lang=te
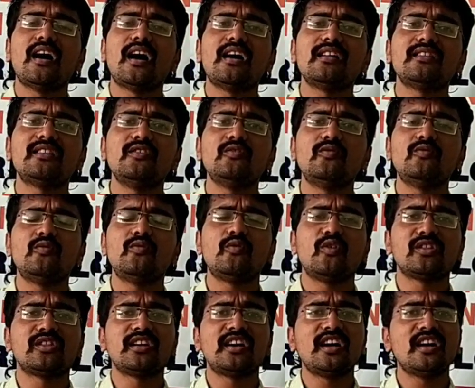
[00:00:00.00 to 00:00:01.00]
అతను
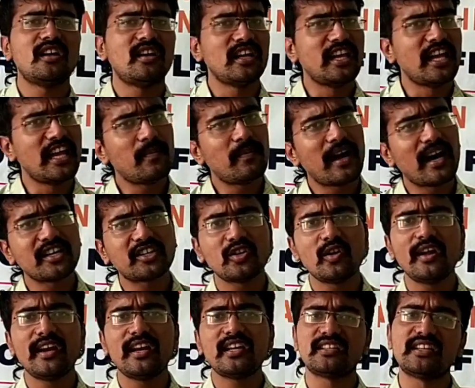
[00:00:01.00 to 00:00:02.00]
కొత్తగా ఏ భాషలో
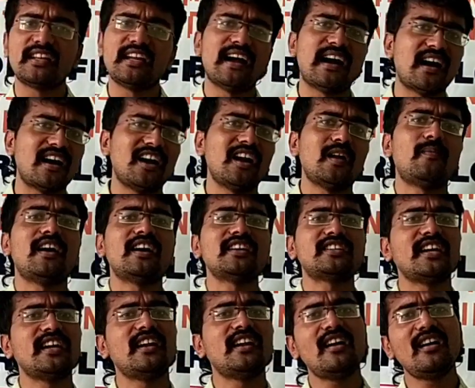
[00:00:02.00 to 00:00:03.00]
అయినా సరే ఆంగ్ల భాష
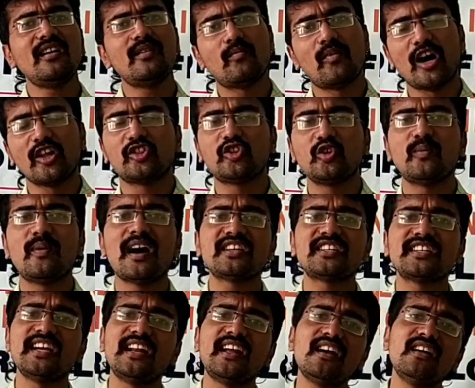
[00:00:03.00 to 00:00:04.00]
అయినా మాతృభాష
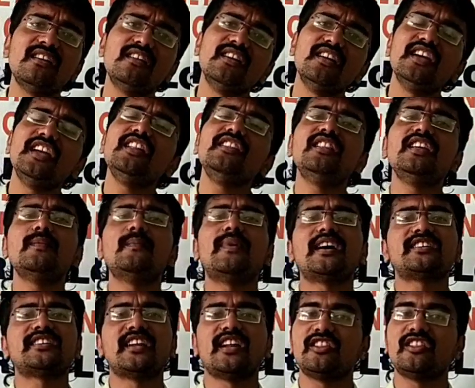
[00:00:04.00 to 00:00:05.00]
అయినా హిందీ
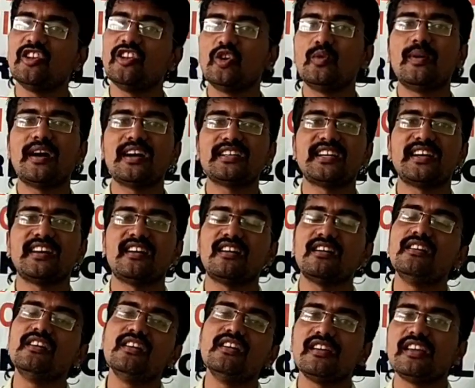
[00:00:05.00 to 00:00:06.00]
భాష అయినా తెలుగు భాష అయినా
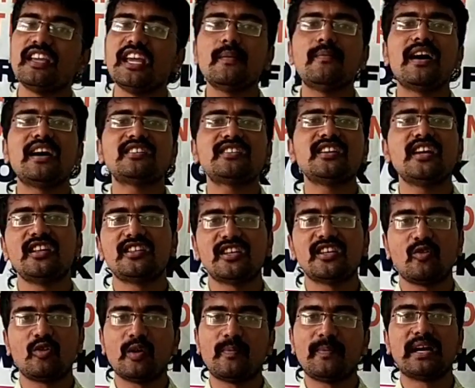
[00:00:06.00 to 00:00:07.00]
ఏ భాష అయినా
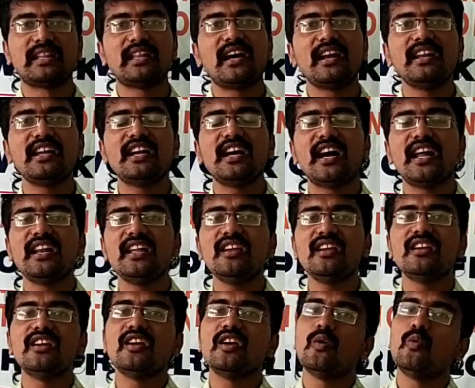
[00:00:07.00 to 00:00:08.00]
సరే ఒక పదాన్ని కానీ
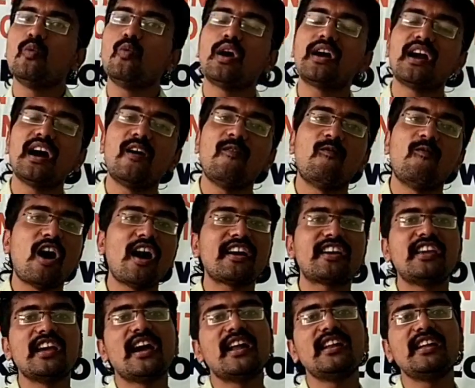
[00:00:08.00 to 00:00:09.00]
ఒక
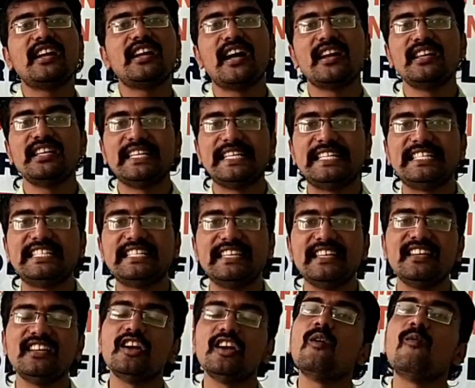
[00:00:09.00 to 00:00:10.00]
వాక్యాన్ని కానీ ఇచ్చి
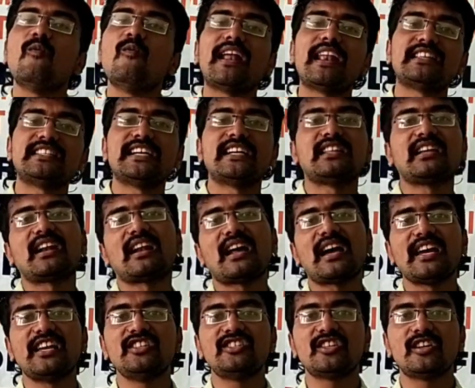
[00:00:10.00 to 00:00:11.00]
వాళ్ళ చేత
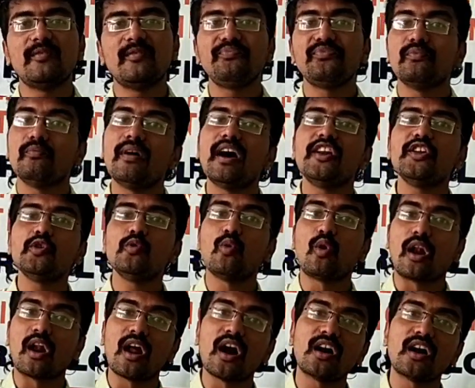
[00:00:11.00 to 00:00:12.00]
రాయించడం మరియు
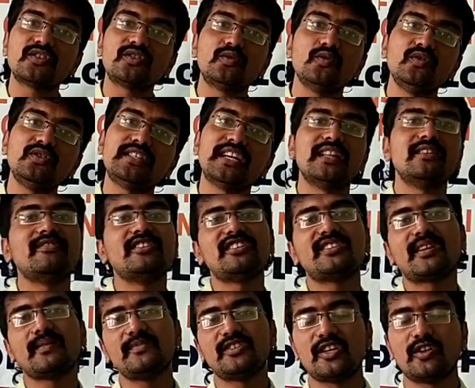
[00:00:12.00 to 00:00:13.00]
రాస్తూ
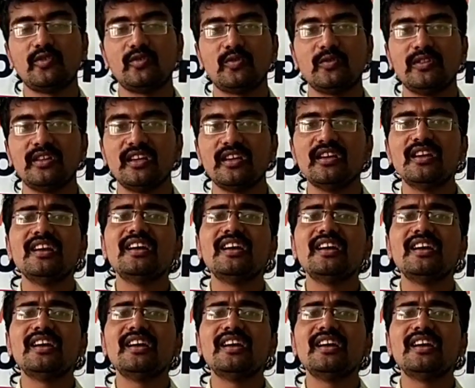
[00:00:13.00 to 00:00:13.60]
చదివించడం జరుగుతుంది